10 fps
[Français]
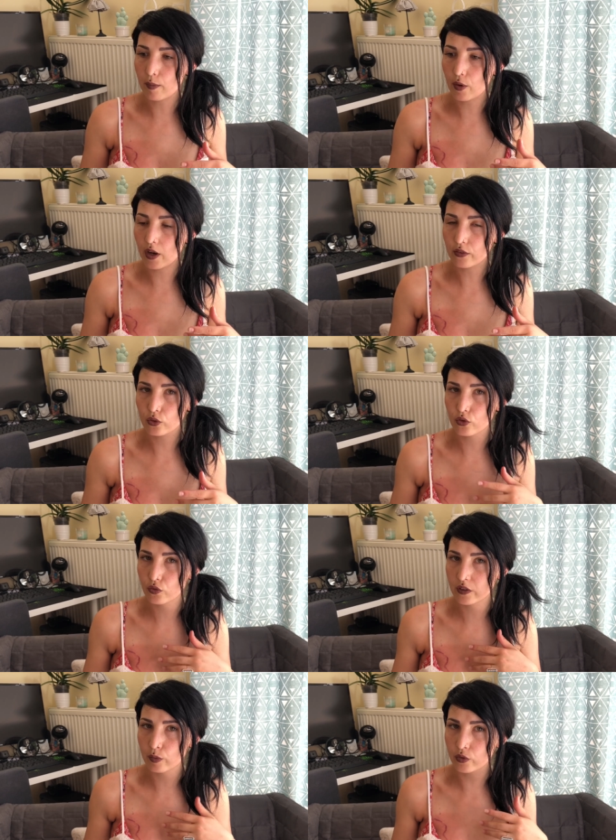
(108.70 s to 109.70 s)
rapport à ce que je
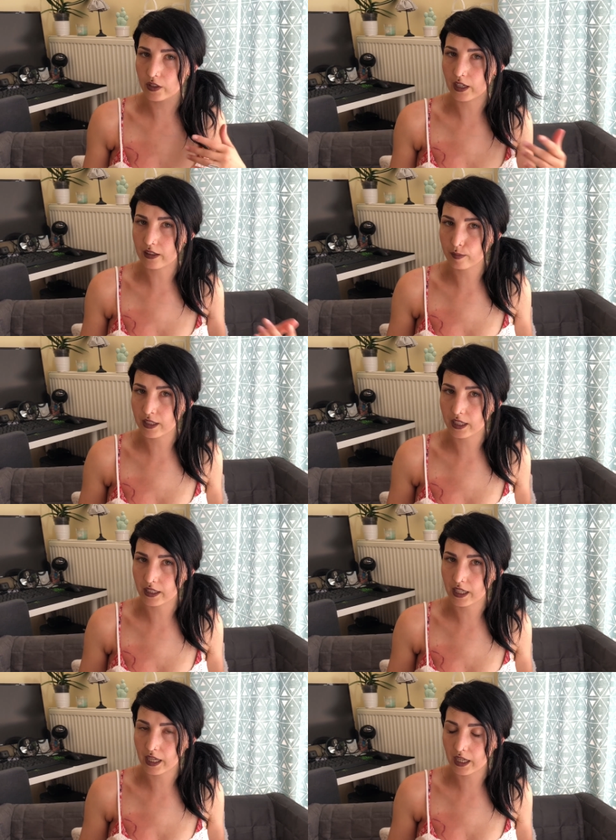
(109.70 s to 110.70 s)
vous ai montré la semaine
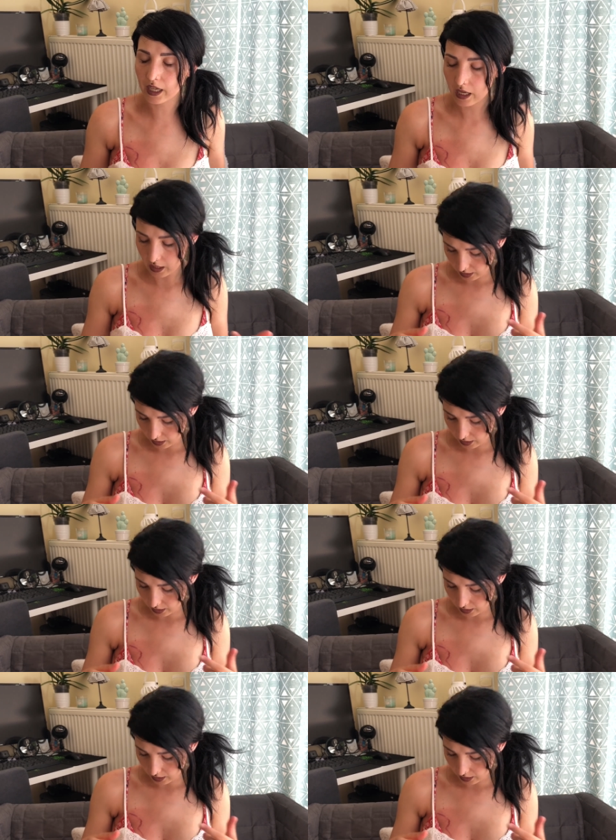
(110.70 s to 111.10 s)
dernière,